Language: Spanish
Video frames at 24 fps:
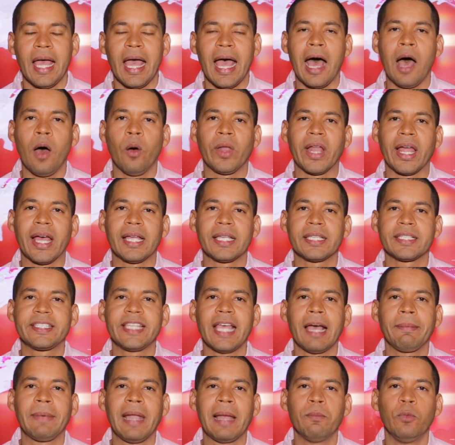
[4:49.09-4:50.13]
Ahora,
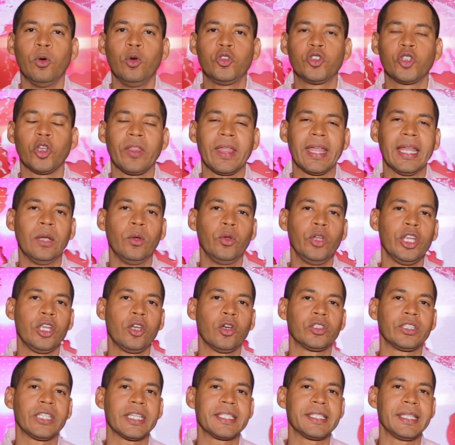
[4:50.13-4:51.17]
se habla mucho del
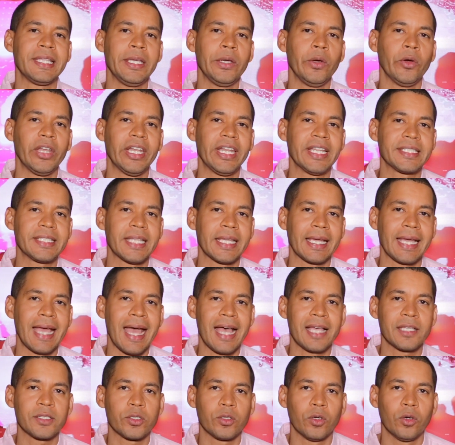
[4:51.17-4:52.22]
único testigo en este
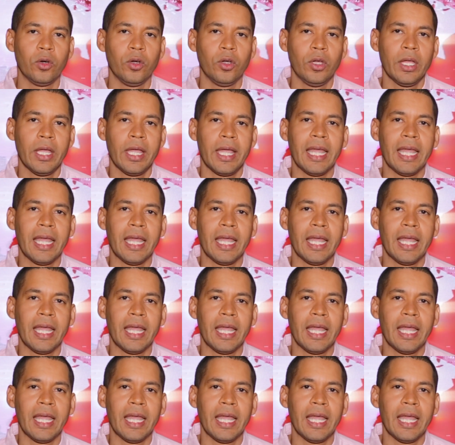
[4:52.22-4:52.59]
caso,